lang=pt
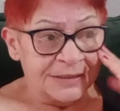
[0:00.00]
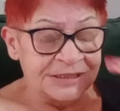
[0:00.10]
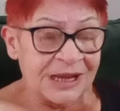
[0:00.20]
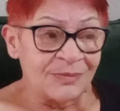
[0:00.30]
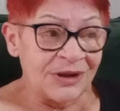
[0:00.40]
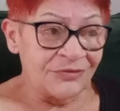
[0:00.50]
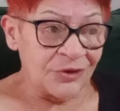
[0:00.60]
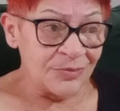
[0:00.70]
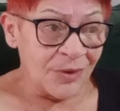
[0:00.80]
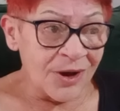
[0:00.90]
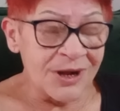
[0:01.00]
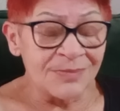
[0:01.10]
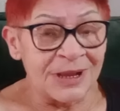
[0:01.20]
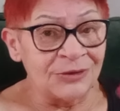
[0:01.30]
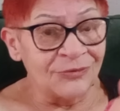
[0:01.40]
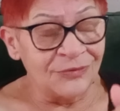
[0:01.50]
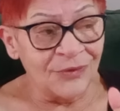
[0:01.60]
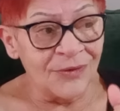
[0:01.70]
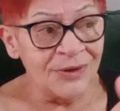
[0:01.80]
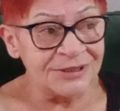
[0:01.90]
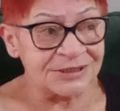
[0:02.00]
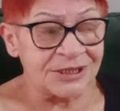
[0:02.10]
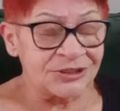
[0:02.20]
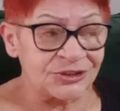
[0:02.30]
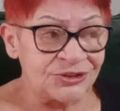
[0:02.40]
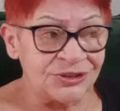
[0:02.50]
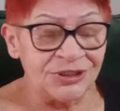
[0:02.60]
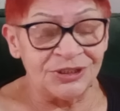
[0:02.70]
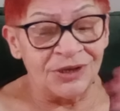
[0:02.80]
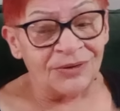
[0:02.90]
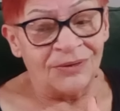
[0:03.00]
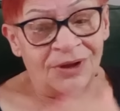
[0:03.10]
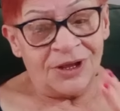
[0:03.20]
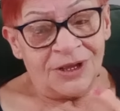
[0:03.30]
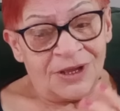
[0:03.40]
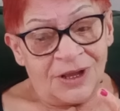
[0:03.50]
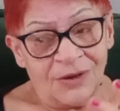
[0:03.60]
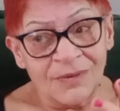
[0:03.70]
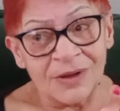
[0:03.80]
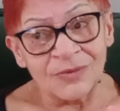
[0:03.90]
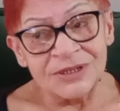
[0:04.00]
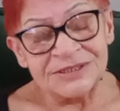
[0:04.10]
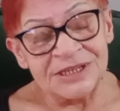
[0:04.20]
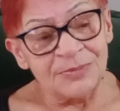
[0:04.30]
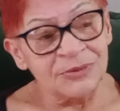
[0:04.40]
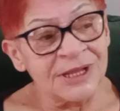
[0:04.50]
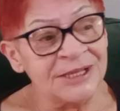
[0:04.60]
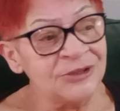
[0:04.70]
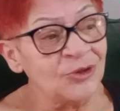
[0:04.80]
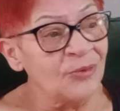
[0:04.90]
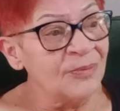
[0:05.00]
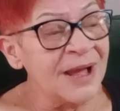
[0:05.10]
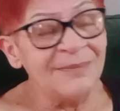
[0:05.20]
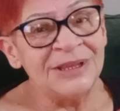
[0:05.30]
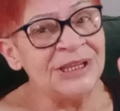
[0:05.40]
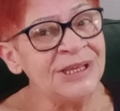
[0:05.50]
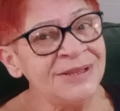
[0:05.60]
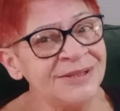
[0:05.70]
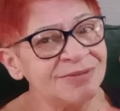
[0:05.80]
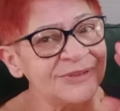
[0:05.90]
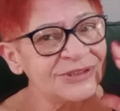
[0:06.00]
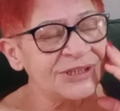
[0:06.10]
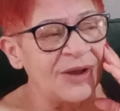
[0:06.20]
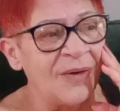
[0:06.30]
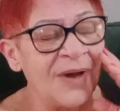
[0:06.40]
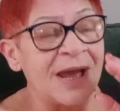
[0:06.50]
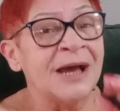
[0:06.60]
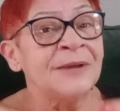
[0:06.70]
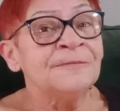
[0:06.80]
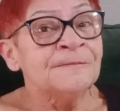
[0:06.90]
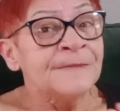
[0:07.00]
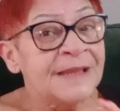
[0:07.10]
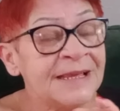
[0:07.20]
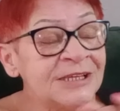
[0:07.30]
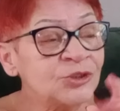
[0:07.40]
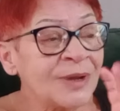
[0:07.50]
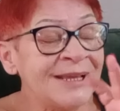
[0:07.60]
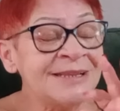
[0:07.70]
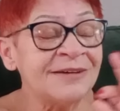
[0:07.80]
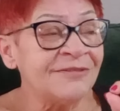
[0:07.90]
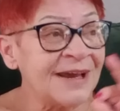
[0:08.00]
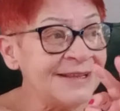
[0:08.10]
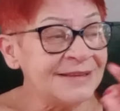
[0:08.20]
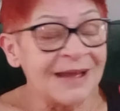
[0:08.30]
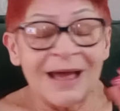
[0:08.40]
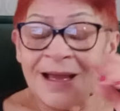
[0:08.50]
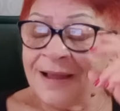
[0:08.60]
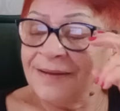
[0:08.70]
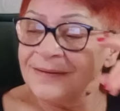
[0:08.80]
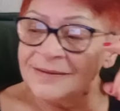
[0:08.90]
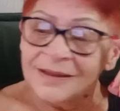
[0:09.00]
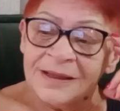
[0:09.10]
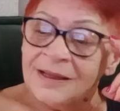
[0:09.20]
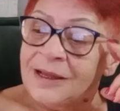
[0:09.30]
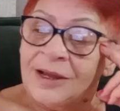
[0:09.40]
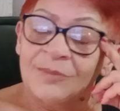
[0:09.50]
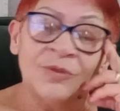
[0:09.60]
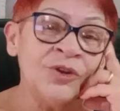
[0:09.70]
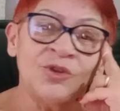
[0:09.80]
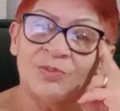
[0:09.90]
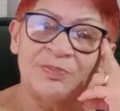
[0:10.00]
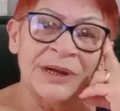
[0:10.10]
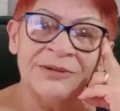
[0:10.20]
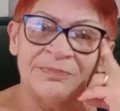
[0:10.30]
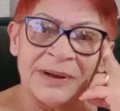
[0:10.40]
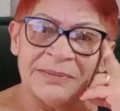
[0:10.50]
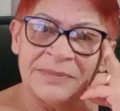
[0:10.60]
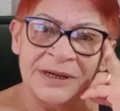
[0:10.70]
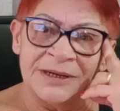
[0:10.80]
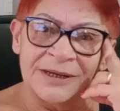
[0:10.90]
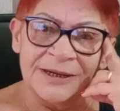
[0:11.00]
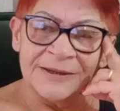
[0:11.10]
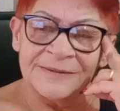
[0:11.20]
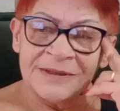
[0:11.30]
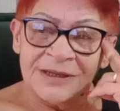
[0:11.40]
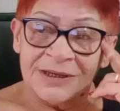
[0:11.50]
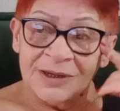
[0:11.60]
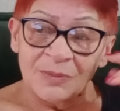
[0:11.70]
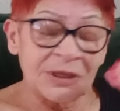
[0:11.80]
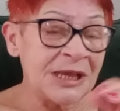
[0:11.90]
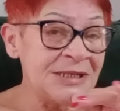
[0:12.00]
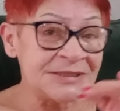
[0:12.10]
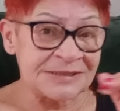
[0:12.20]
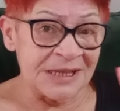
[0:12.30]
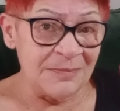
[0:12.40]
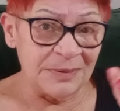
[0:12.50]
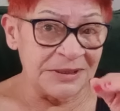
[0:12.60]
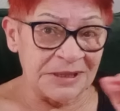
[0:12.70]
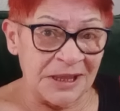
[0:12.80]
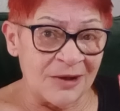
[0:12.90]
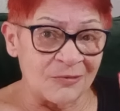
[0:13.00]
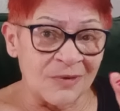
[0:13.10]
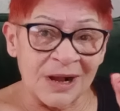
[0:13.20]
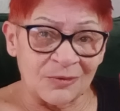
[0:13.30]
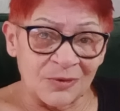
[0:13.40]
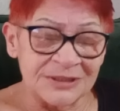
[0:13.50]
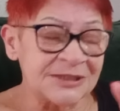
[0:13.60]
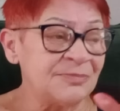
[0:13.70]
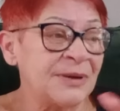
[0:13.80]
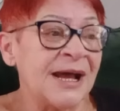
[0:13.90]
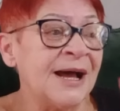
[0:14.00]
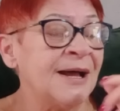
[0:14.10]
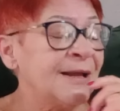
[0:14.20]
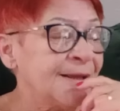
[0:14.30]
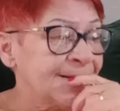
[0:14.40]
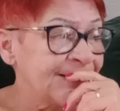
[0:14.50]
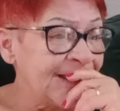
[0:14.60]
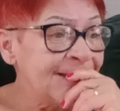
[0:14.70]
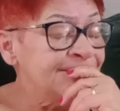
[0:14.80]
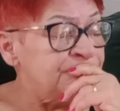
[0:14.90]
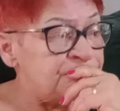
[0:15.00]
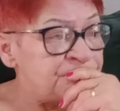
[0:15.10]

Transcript: Diz que a mulher foi embora, mas não foi. Diz que antes de ir deu alguma coisinha pro Naim tomar. Menina do céu, olha, isso ainda vai dar muito pano pra manga. Porque ele sempre tem alguma coisa pra, né?